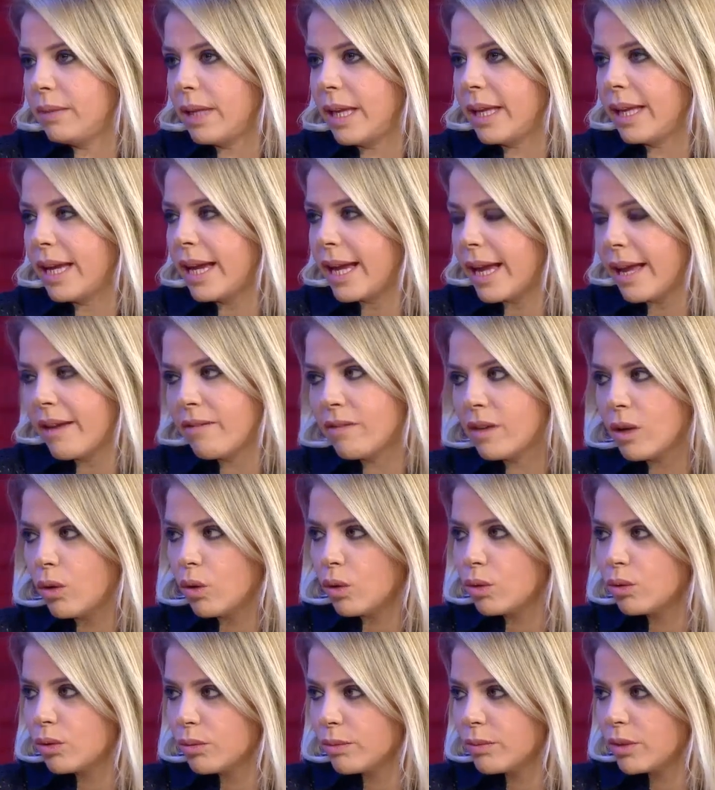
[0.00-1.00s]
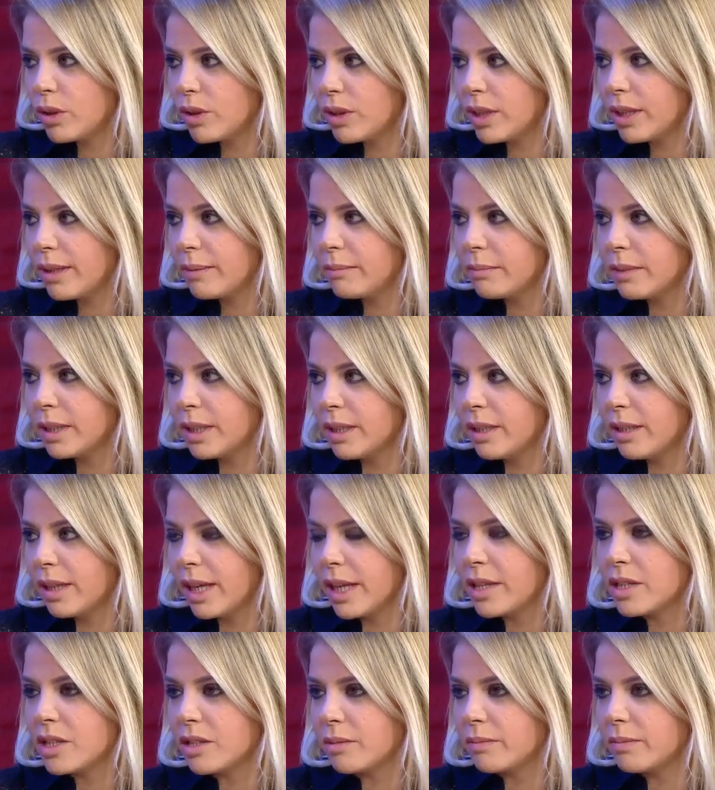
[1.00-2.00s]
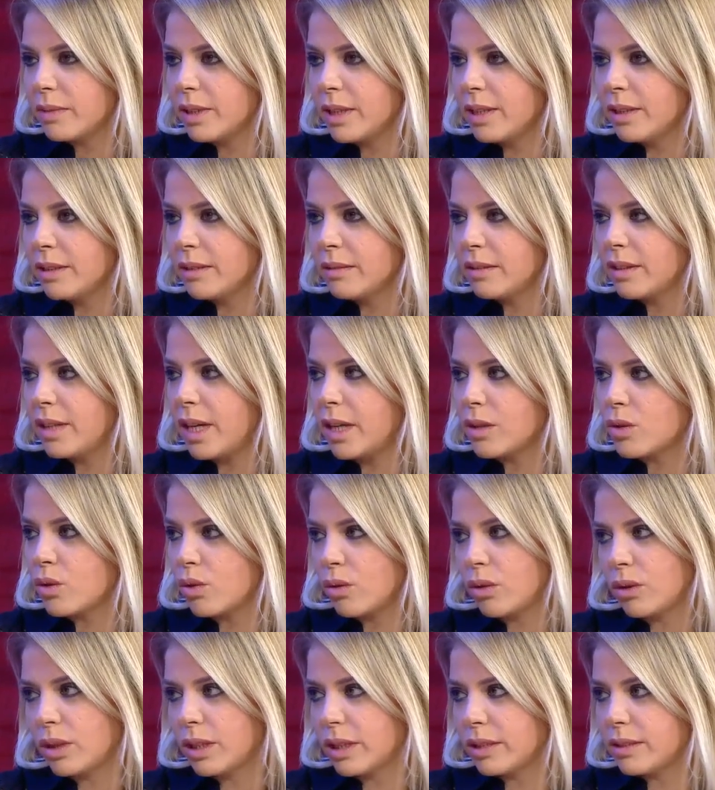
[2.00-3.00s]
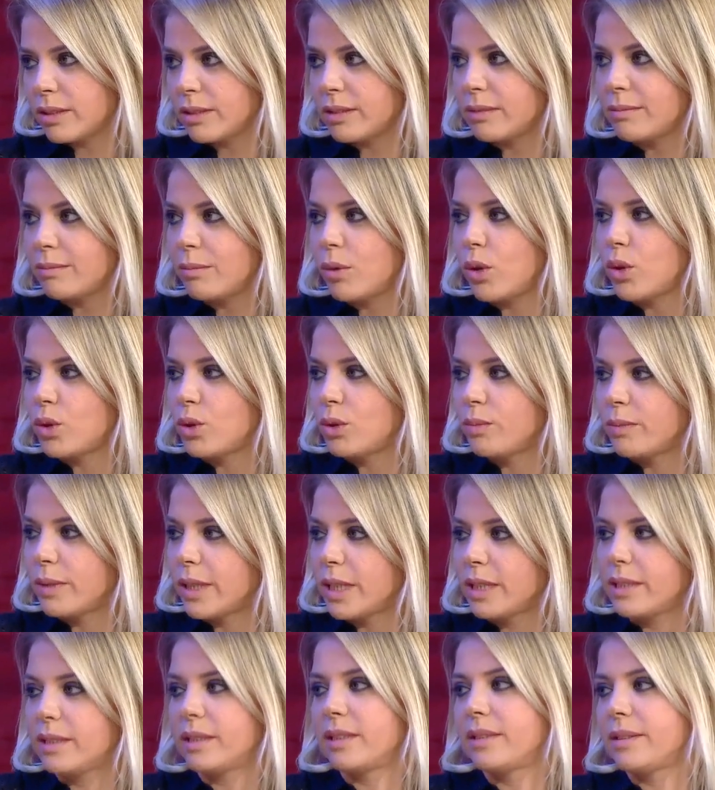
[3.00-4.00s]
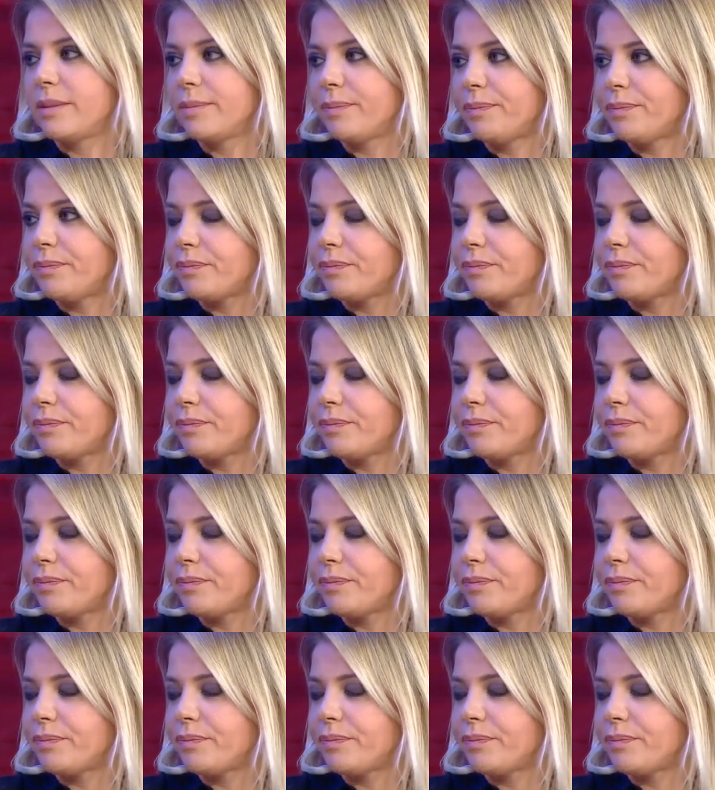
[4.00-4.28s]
E, yani evli olduğum dönemde eşimle daha çok yazın Bodrum'daydık.